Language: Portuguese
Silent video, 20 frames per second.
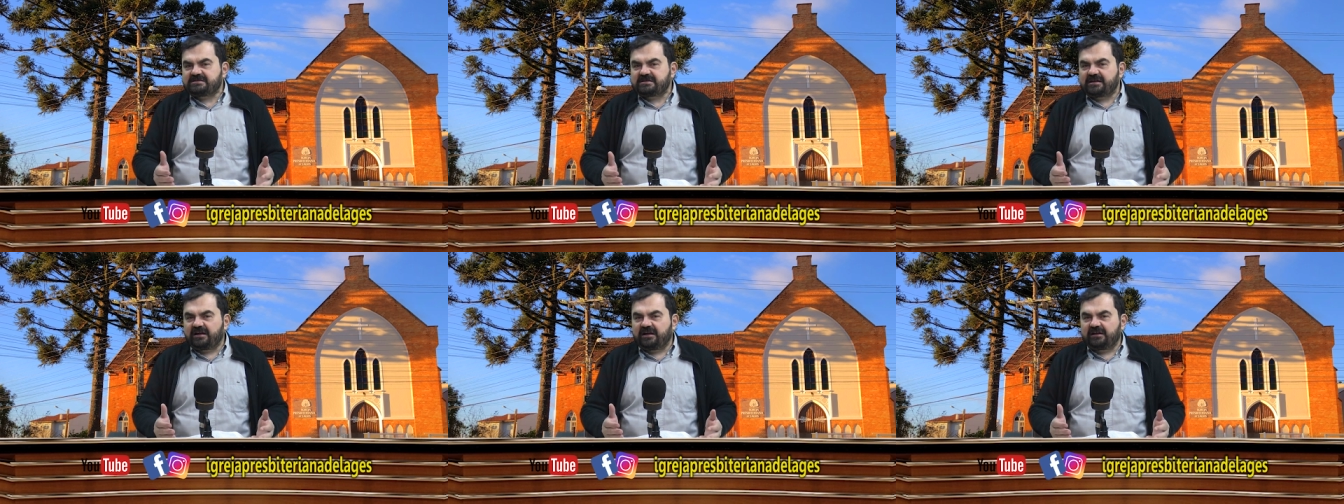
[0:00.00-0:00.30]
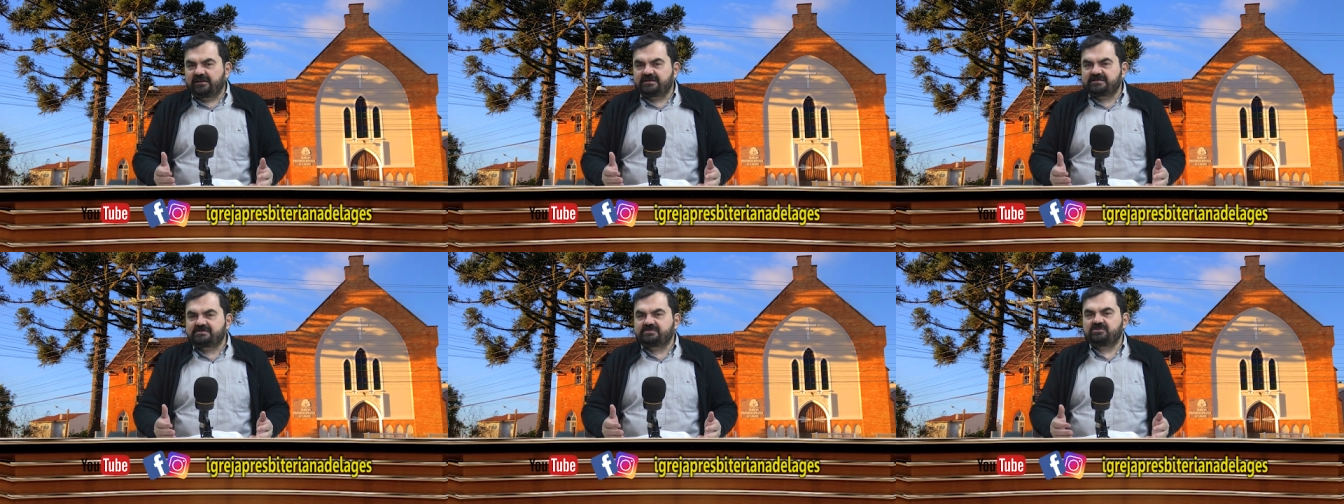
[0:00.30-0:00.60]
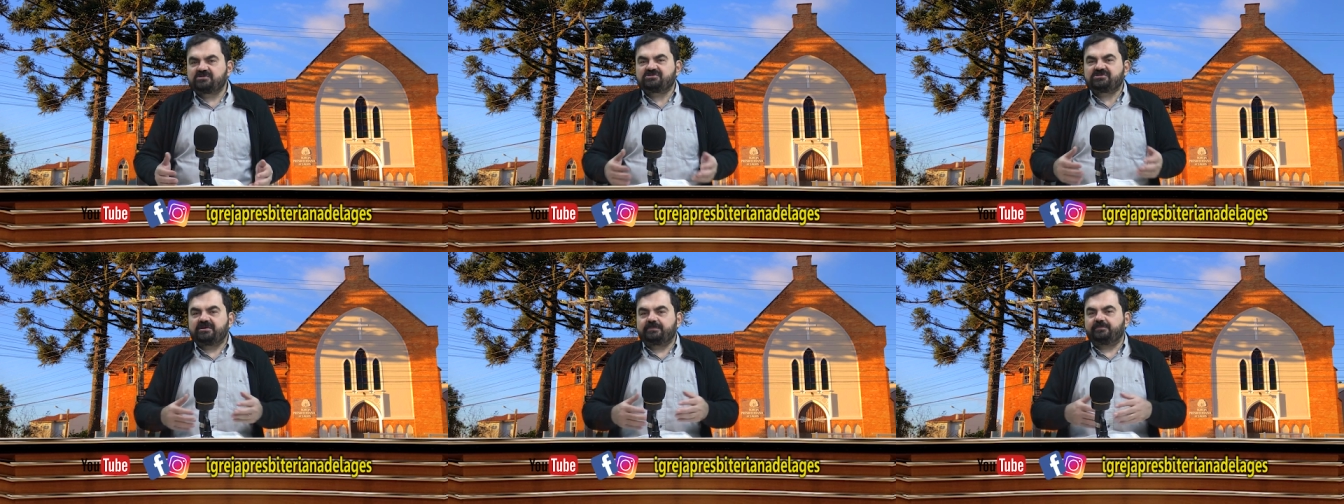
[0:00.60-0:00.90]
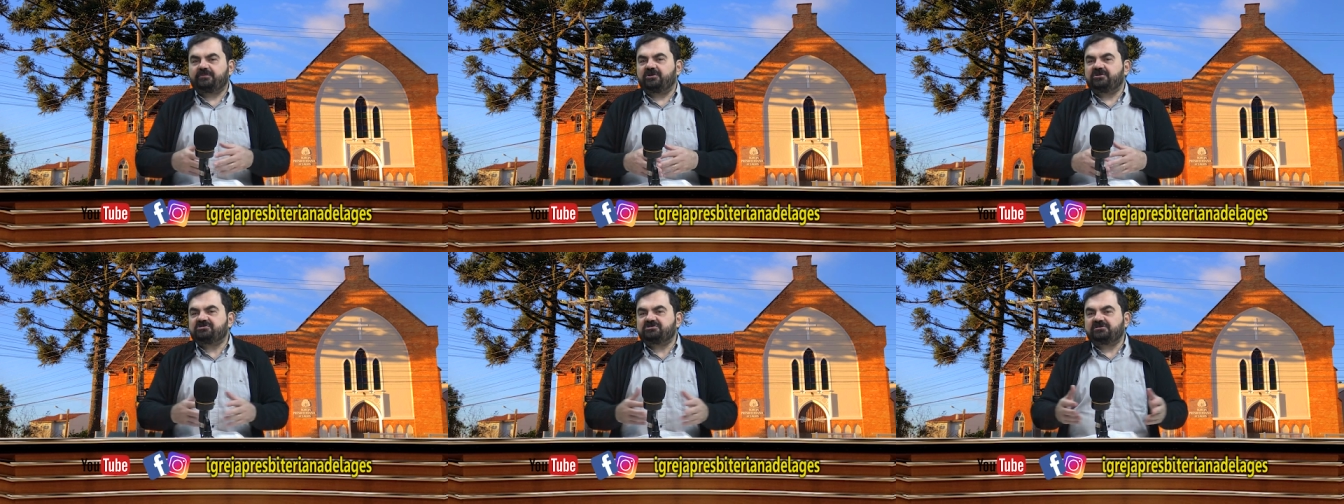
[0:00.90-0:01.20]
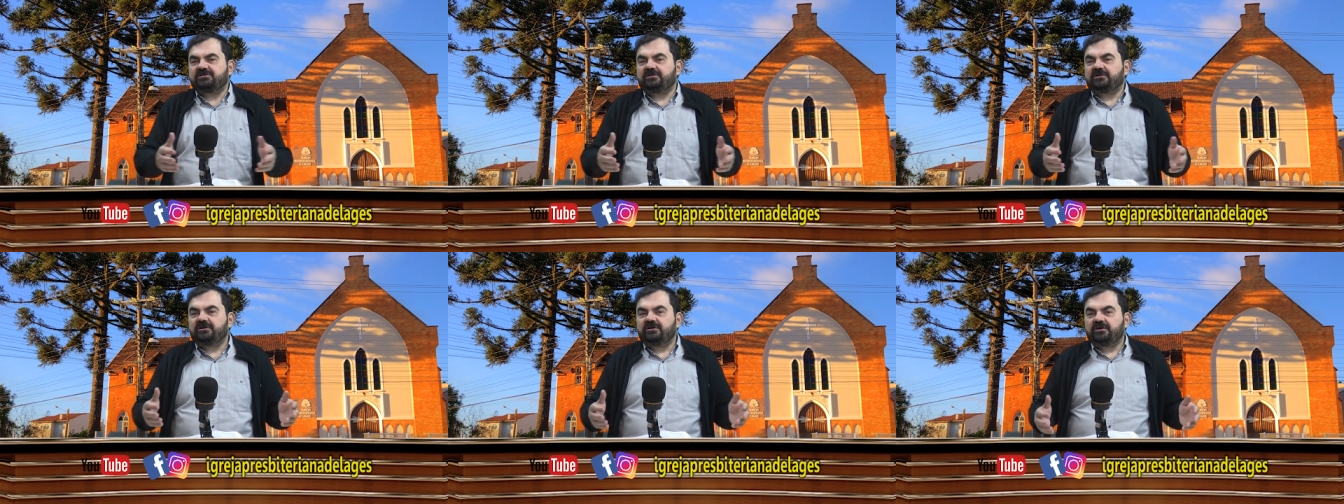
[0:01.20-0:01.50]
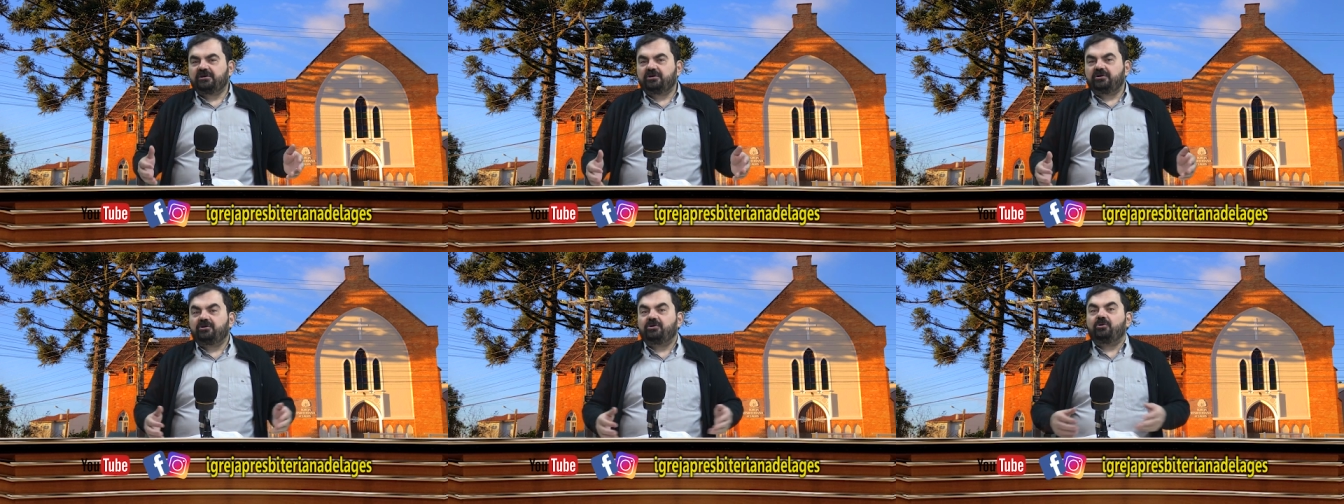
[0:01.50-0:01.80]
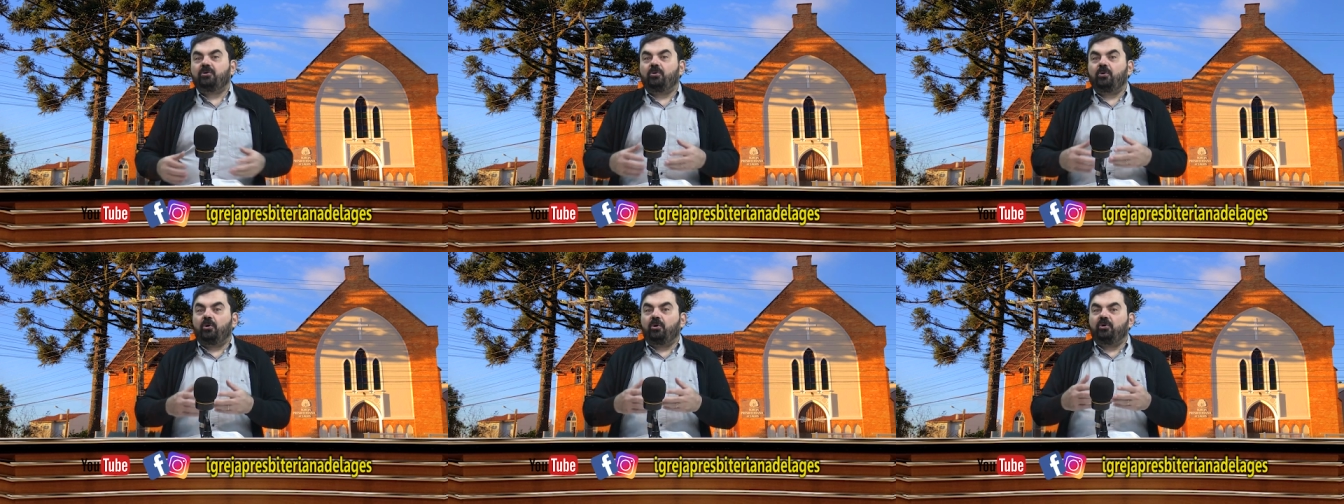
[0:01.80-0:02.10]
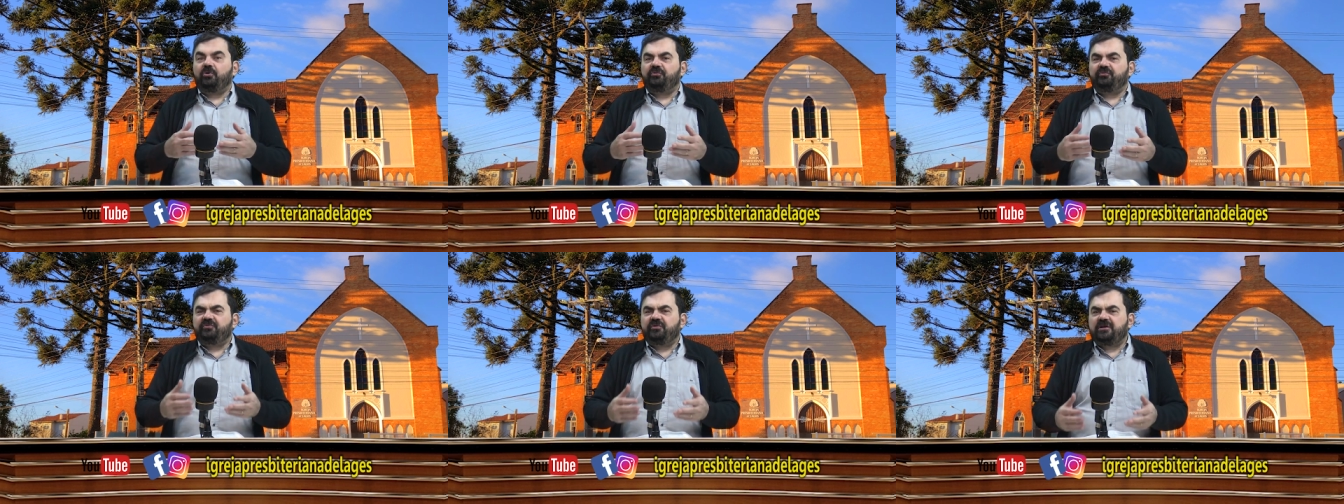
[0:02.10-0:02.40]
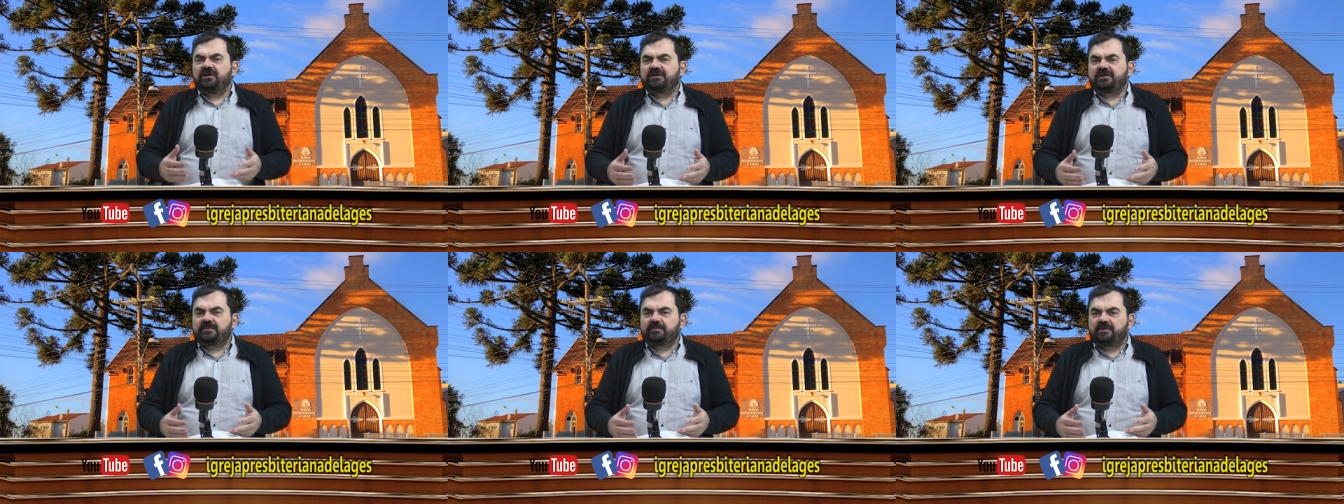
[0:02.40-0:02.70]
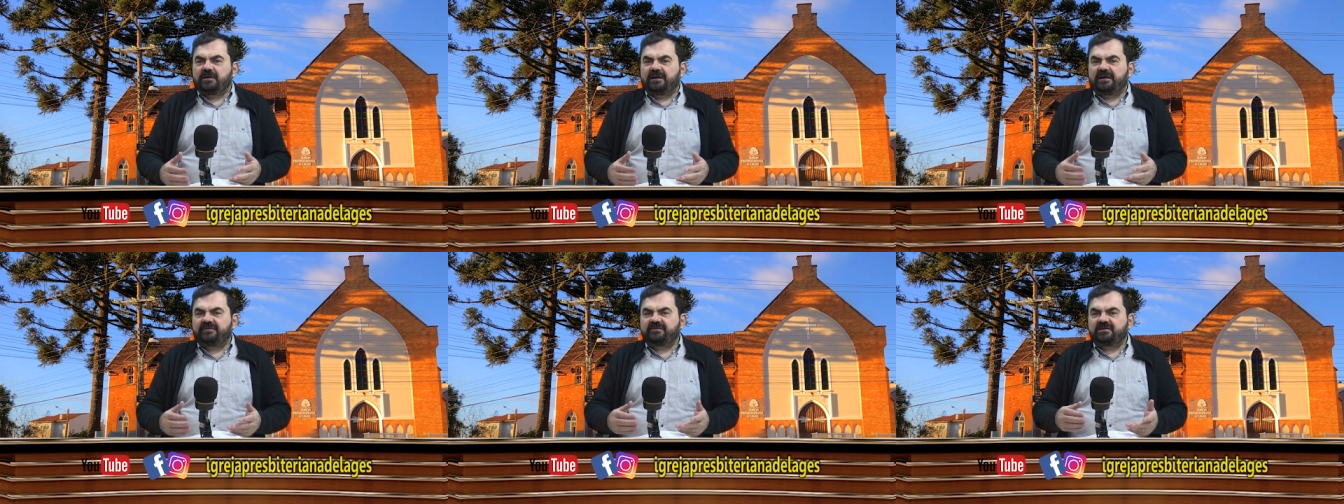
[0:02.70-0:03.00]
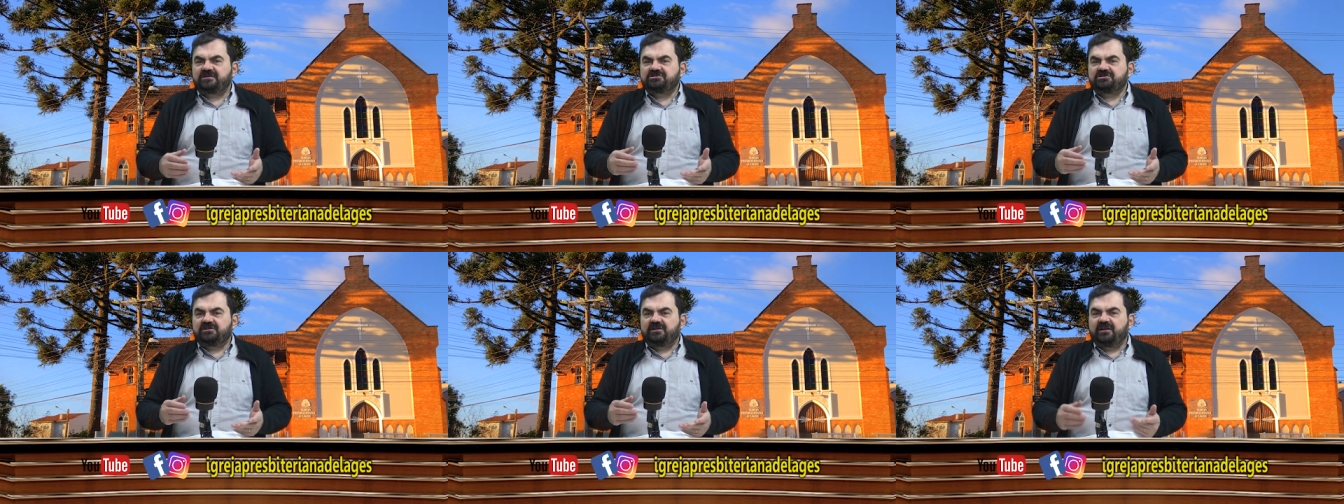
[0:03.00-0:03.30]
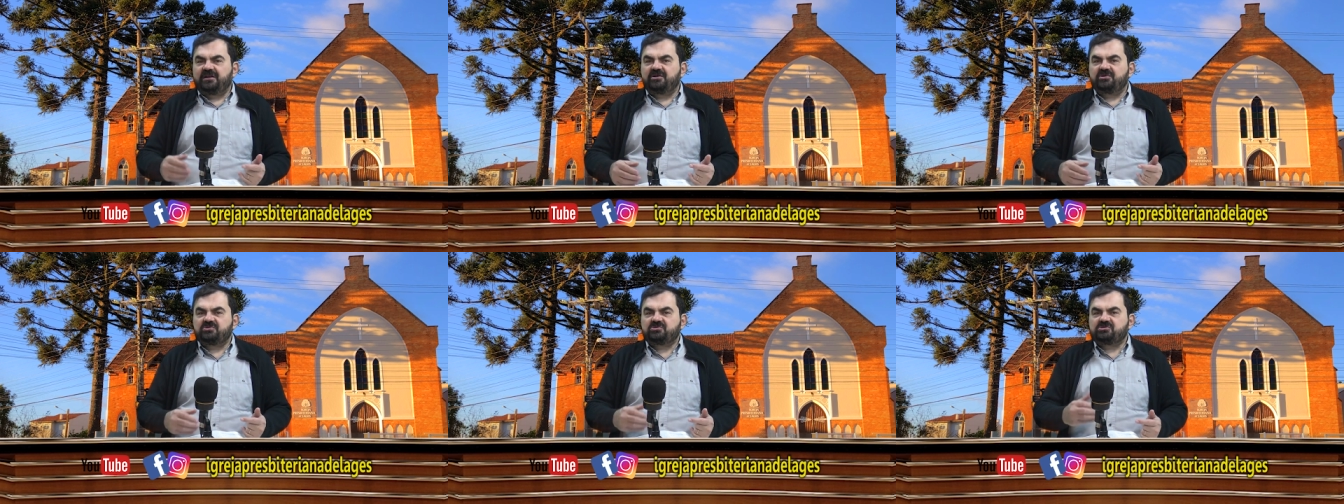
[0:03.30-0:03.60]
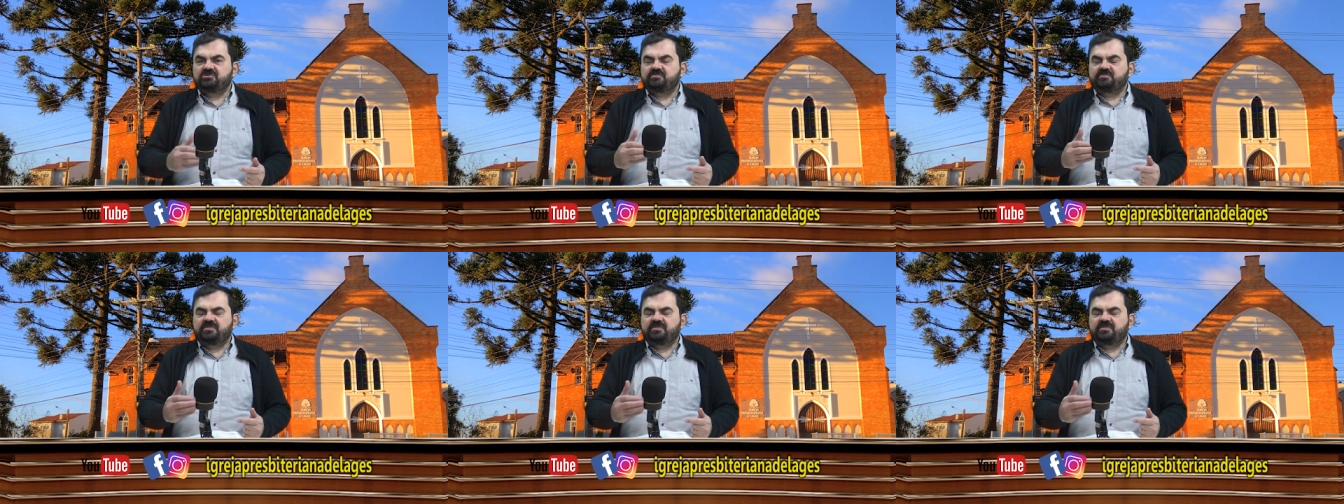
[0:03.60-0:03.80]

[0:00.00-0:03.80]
salas você pode ouvir a palavra de Deus,